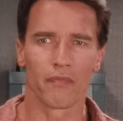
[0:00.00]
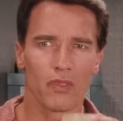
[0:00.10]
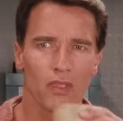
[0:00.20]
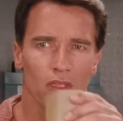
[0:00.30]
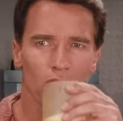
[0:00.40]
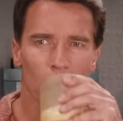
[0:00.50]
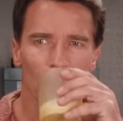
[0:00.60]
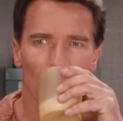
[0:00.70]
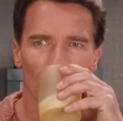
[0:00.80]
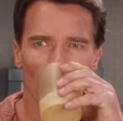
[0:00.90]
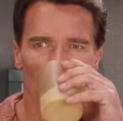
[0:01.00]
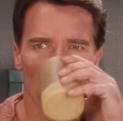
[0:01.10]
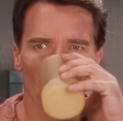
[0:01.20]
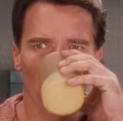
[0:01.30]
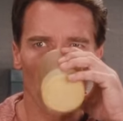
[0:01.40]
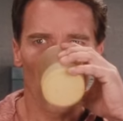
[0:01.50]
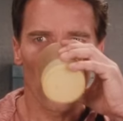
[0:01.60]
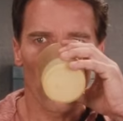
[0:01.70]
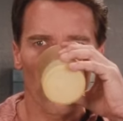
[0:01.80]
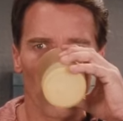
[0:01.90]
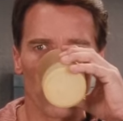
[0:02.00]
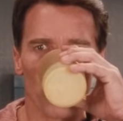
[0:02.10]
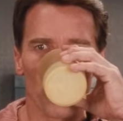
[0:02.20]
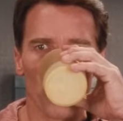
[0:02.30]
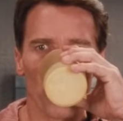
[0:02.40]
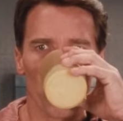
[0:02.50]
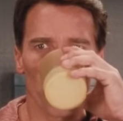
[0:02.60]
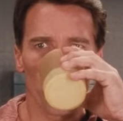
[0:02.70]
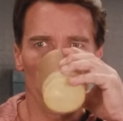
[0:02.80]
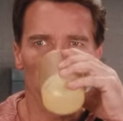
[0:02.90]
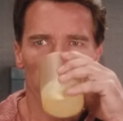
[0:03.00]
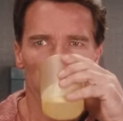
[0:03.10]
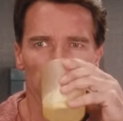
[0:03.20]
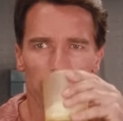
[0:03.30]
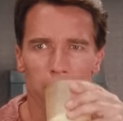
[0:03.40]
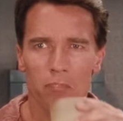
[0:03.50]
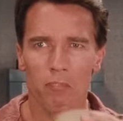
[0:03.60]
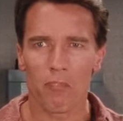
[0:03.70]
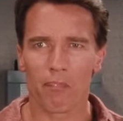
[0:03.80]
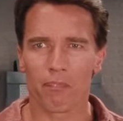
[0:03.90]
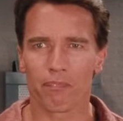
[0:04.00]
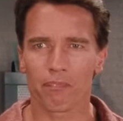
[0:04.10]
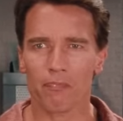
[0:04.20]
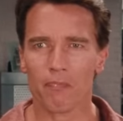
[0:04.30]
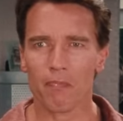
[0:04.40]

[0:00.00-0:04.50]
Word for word: es la historia de Arnold, un chabón re normal. Bueno, va, normal dentro de lo que puede ser Arnold